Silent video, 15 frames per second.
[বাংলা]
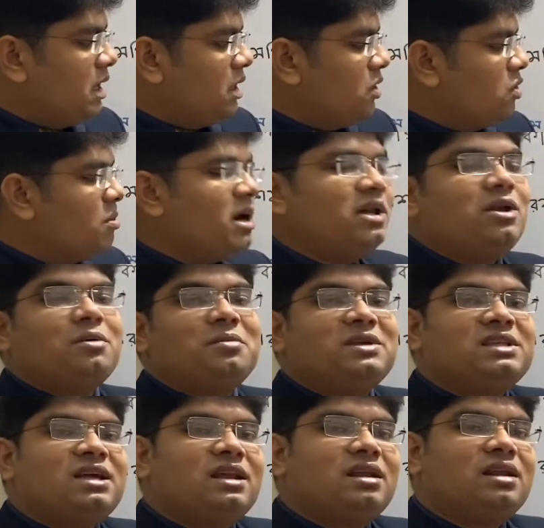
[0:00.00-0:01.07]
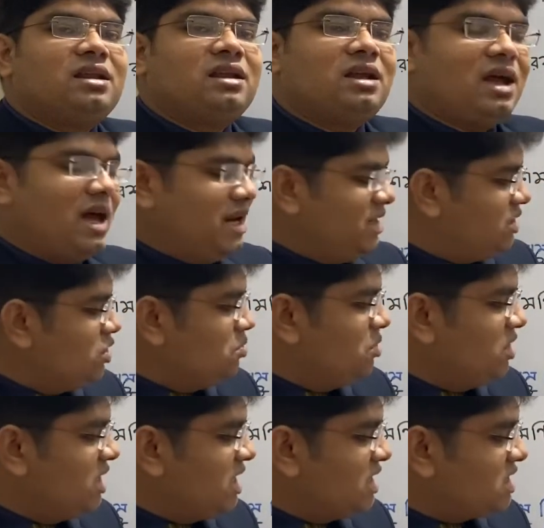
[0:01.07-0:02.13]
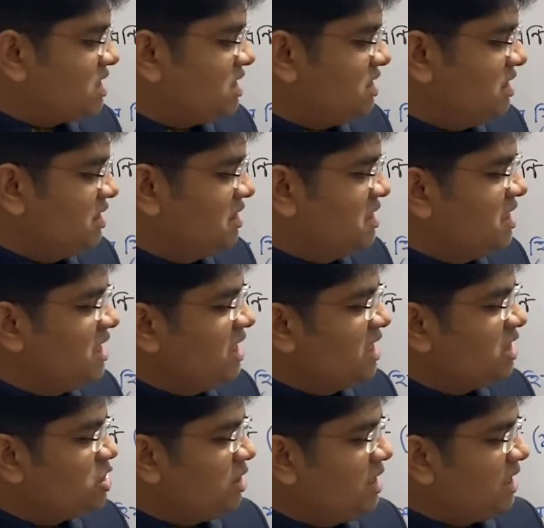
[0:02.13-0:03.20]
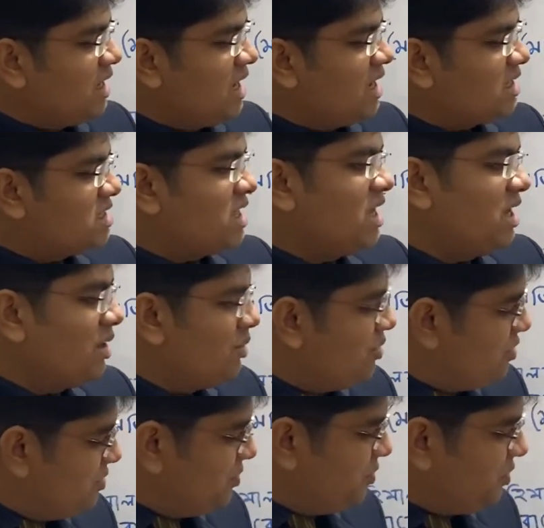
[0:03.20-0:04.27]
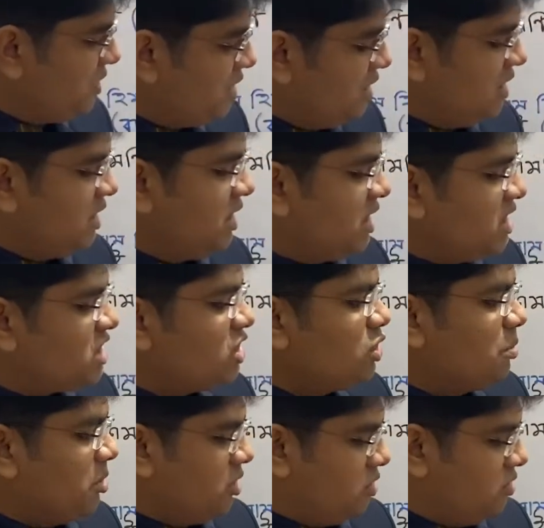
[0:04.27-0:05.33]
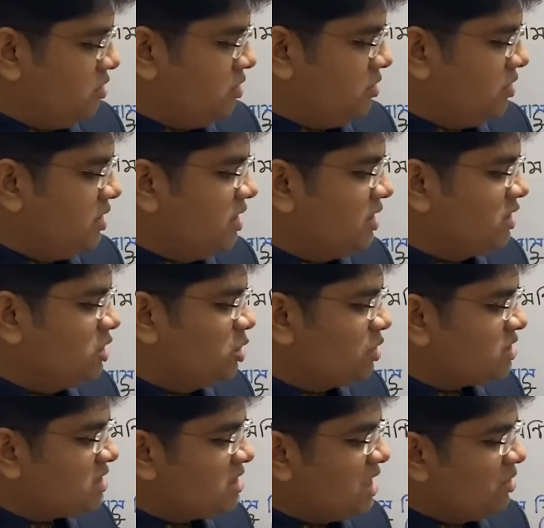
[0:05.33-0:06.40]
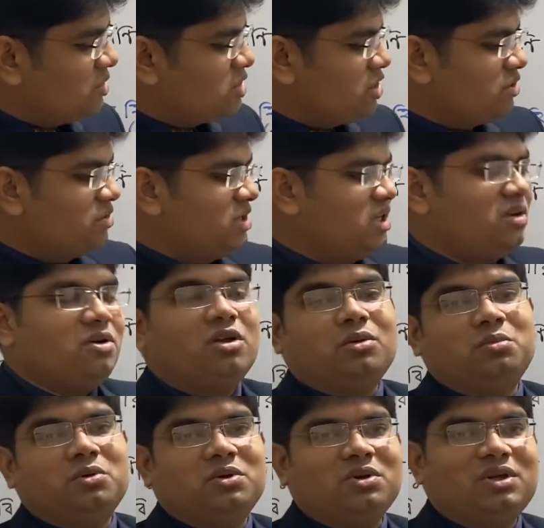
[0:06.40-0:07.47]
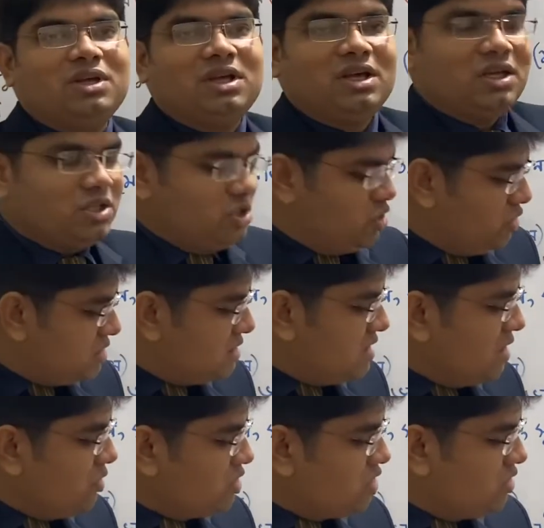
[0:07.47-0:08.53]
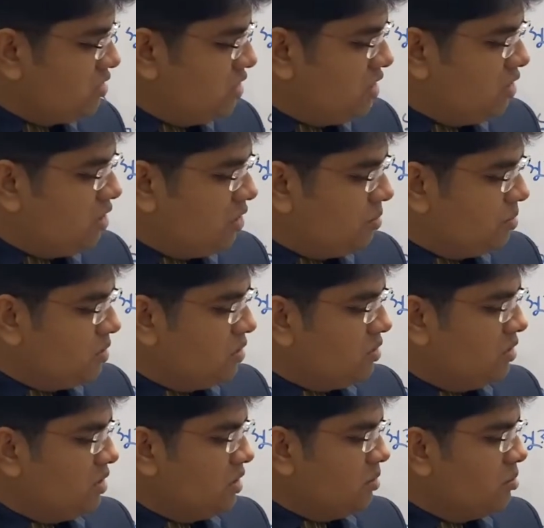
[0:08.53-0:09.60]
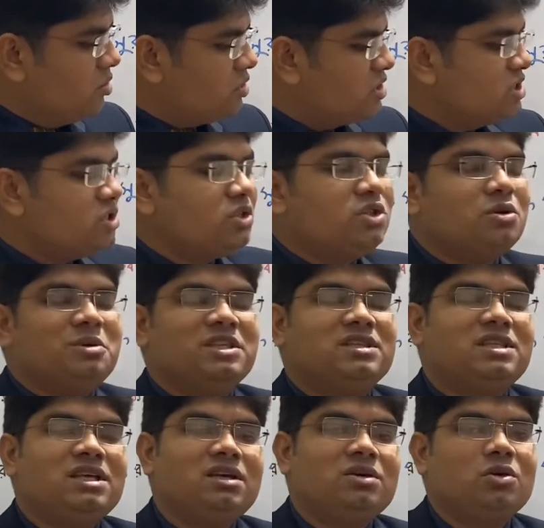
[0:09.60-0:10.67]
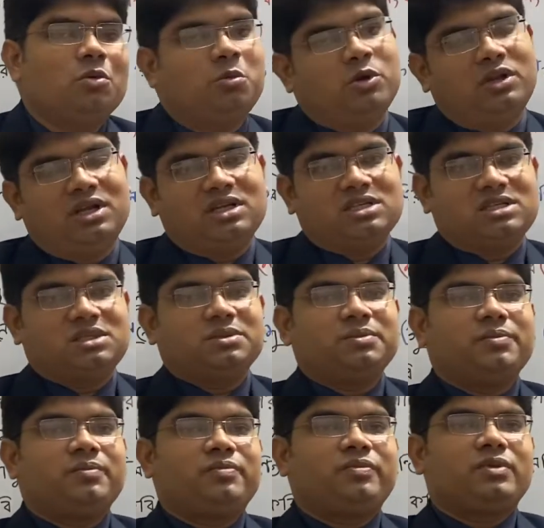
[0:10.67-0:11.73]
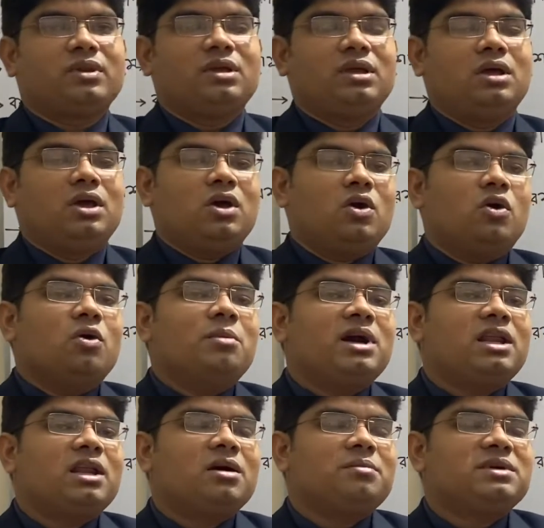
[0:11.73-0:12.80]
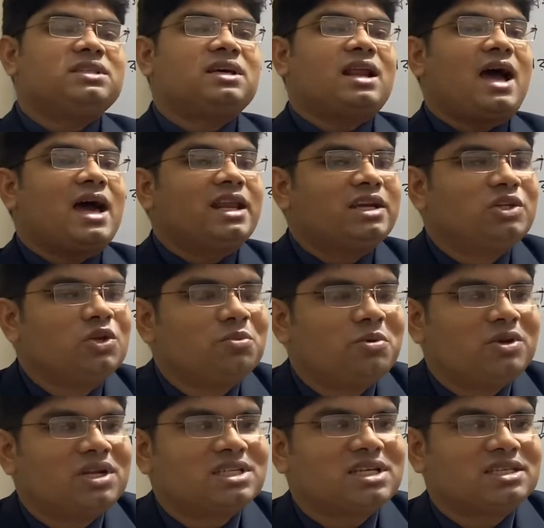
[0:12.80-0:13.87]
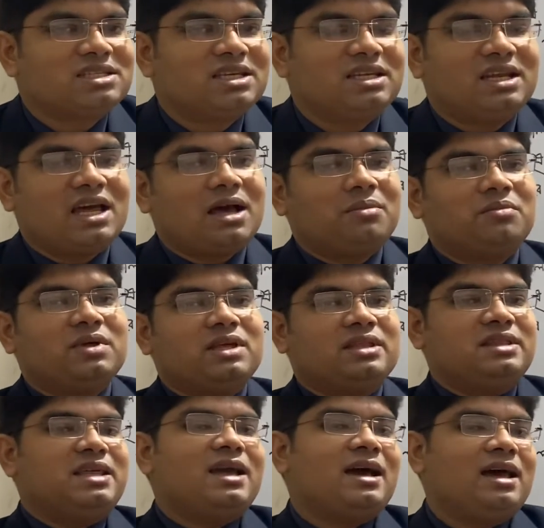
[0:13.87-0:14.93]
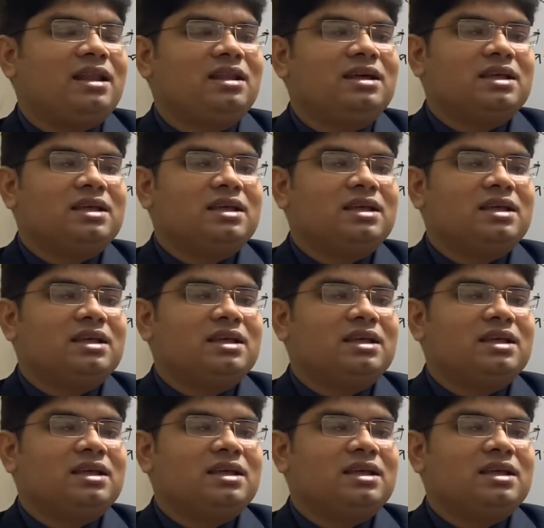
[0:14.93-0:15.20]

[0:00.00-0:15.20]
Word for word: হুমায়ুন আহমেদের আরেকটি উপন্যাস দিঘির জলে কার ছায়া গো কৃষ্ণপক্ষ জ্যোৎস্না ও জননীর গল্প জ্যোৎস্না ও জননীর গল্প মুক্তিযুদ্ধ ভিত্তিক উপন্যাস হুমায়ুন আহমেদের আরেকটি উপন্যাস আছে নাম দেয়াল